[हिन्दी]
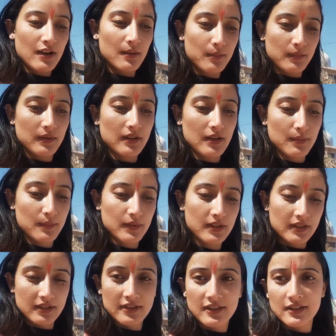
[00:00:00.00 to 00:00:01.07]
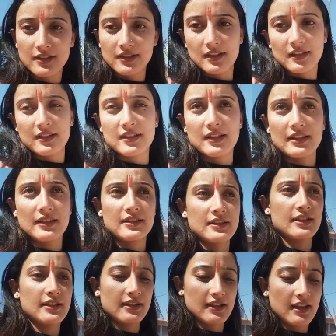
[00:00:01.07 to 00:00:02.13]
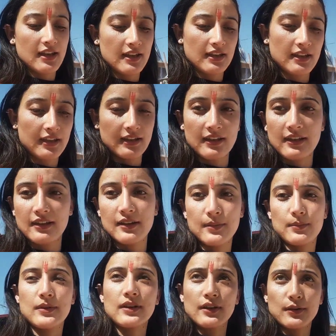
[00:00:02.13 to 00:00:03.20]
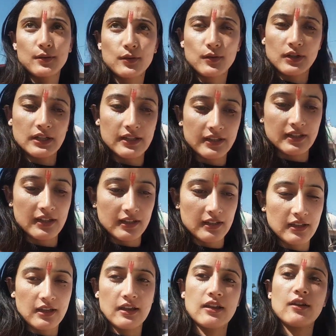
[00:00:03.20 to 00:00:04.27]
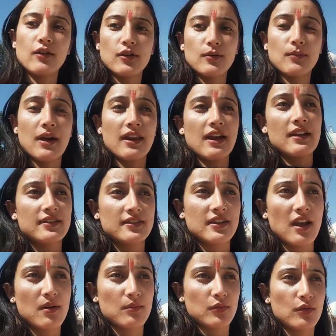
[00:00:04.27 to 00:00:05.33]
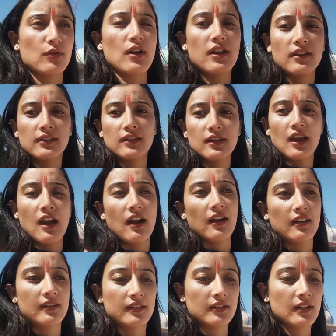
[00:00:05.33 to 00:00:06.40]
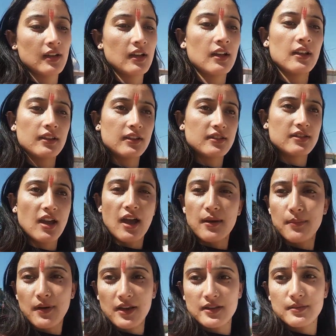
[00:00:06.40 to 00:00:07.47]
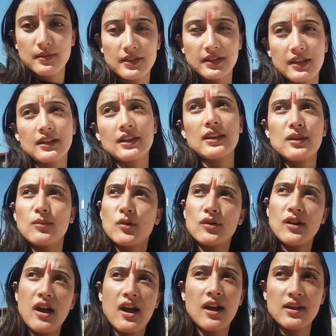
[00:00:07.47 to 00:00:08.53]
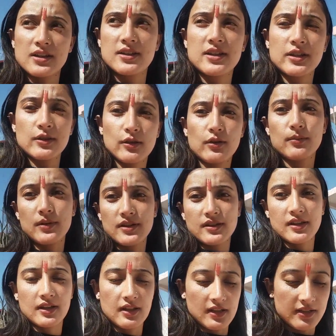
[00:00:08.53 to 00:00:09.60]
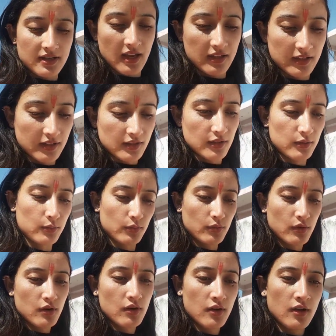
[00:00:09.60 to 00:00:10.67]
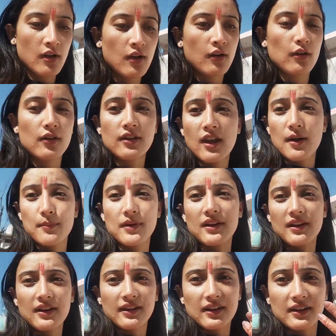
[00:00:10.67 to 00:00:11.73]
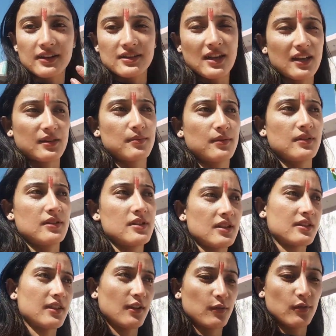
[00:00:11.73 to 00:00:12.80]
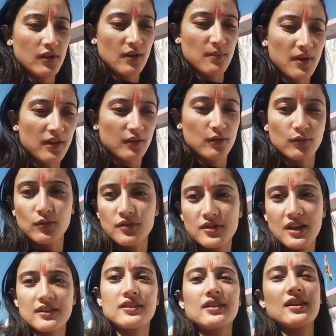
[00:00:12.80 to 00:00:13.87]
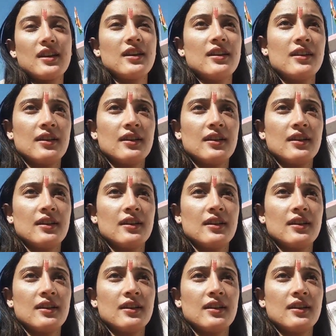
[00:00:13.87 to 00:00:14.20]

अभी हम मंदिर से इसीलिए जल्दी जल्दी आए हैं अभी कन्नू को हल्दी लगनी है और बारात शाम को आएगी आठ चार पाँच बजे के करीब और आठ नौ बजे तक ले जाएंगे कन्नू को और यहाँ पर लड़की के साथ भी नहीं जाता है कोई हमारे तो जाते हैं